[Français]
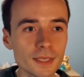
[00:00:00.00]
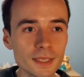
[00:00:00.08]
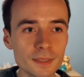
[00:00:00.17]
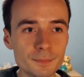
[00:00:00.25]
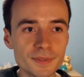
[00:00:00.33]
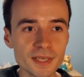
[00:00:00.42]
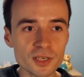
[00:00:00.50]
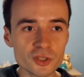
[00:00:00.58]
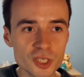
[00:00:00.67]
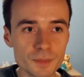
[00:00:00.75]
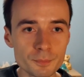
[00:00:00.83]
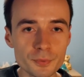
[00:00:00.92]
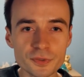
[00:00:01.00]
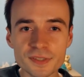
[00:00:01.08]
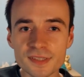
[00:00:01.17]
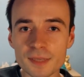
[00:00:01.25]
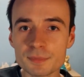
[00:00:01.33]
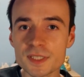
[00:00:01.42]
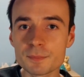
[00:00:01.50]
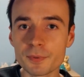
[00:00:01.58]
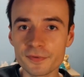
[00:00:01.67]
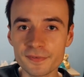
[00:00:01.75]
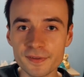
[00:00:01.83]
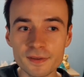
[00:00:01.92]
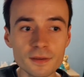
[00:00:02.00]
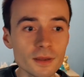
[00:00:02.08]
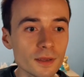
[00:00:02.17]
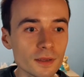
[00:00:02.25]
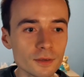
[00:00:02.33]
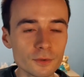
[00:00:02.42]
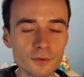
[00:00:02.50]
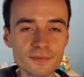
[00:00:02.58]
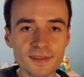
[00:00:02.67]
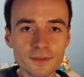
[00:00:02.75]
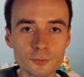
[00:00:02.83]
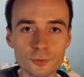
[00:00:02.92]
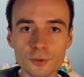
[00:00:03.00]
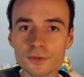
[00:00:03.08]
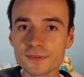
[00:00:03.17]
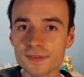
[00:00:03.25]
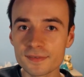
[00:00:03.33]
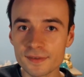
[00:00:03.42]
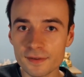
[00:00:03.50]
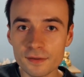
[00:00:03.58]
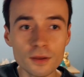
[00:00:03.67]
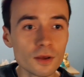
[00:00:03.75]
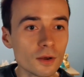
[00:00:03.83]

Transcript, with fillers: eh bien j'ai petit à petit pensé que cette entité